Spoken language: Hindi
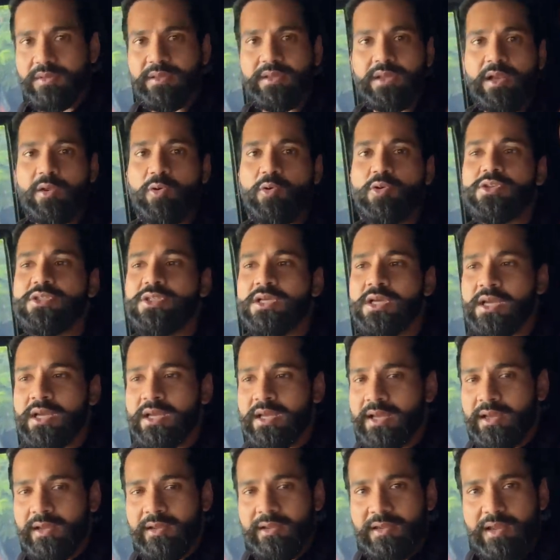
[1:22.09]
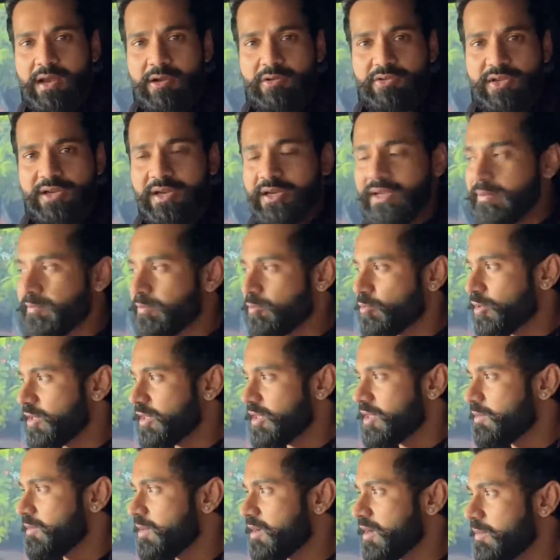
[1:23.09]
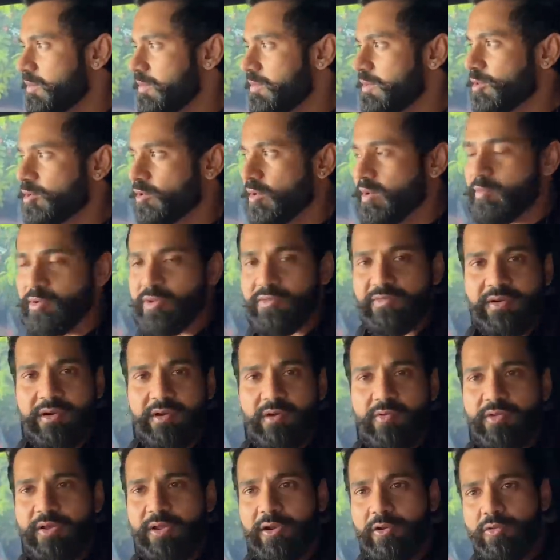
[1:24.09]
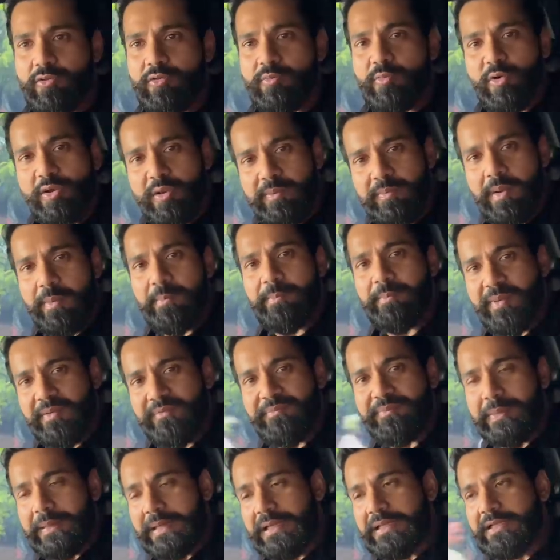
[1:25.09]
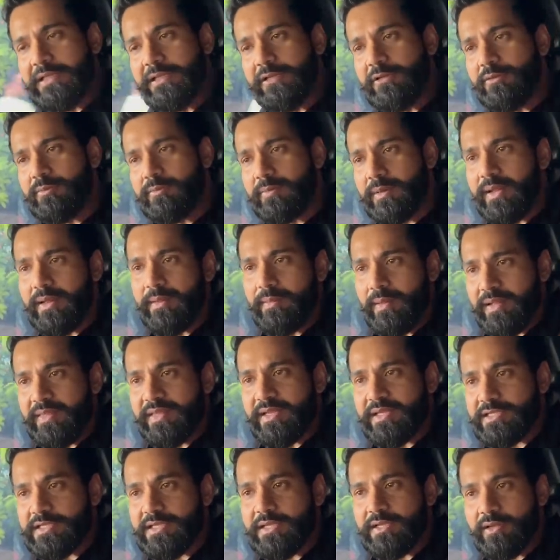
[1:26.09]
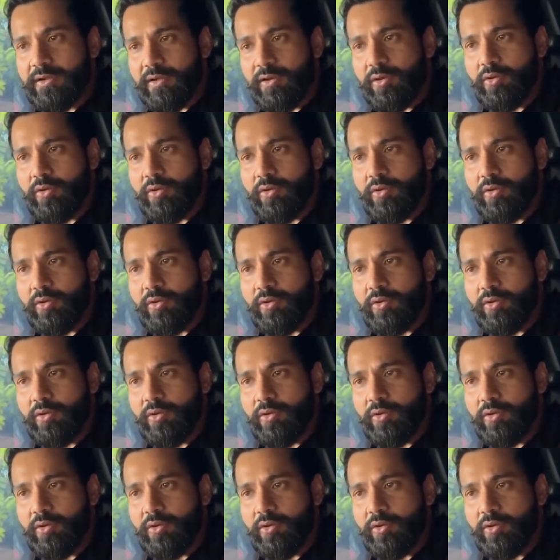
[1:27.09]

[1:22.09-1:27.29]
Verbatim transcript: दिल खुश क्या होता है ना कि पूरे दिन में कभी भी थोड़ा बहुत वर्कआउट कर लो तो बॉडी पंप पंप रहती है ना तो बड़ा अंदर से